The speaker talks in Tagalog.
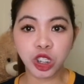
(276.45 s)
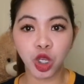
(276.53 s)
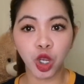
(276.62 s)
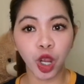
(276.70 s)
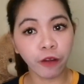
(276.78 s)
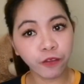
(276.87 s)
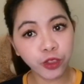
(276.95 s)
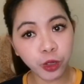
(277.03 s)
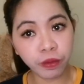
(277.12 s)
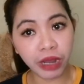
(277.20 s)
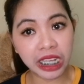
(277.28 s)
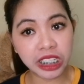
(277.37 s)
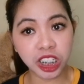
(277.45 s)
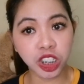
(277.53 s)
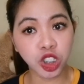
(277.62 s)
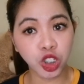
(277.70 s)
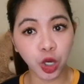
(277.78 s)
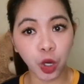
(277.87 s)
So, you have to
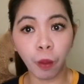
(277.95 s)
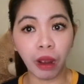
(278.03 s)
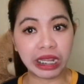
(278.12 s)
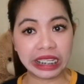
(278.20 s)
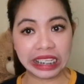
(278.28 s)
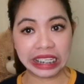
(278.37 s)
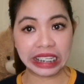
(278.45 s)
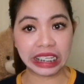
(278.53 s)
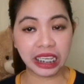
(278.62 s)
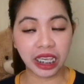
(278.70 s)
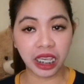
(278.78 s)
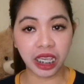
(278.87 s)
budget your money.